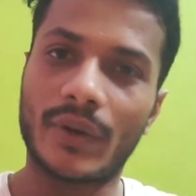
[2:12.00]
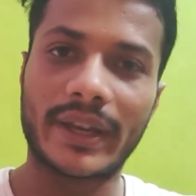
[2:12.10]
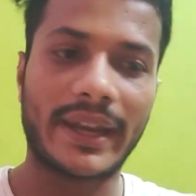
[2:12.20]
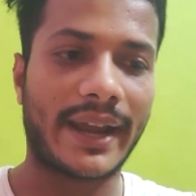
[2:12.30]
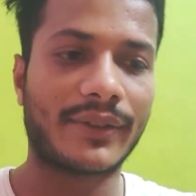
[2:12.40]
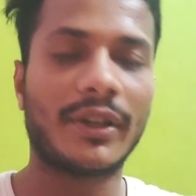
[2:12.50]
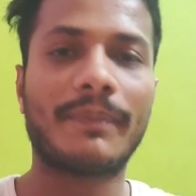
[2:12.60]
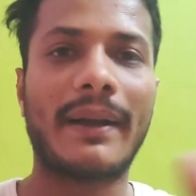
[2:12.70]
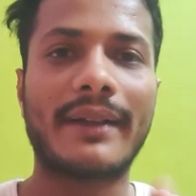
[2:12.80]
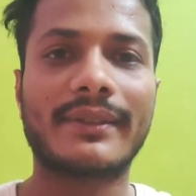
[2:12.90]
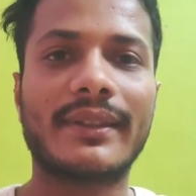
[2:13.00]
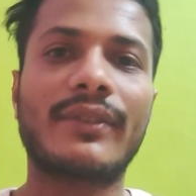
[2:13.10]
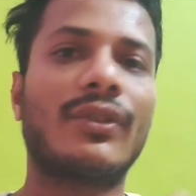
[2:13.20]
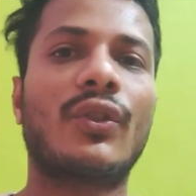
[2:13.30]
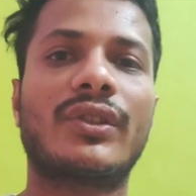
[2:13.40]
ওকে একজনের পাঁচ হাজার
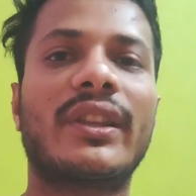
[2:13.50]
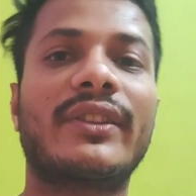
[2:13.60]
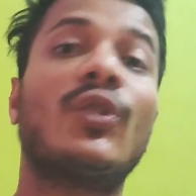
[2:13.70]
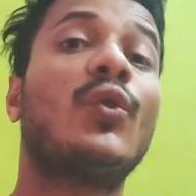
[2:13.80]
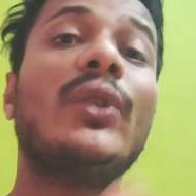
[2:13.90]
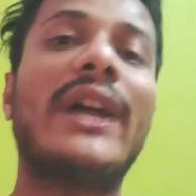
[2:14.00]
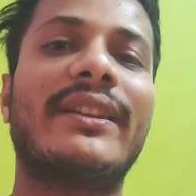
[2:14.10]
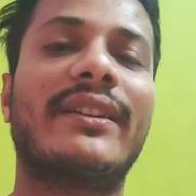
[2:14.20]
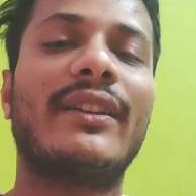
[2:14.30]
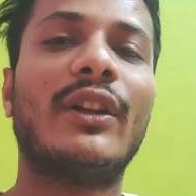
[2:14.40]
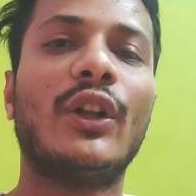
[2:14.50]
একজন দশ হাজার একজন কুড়ি হাজার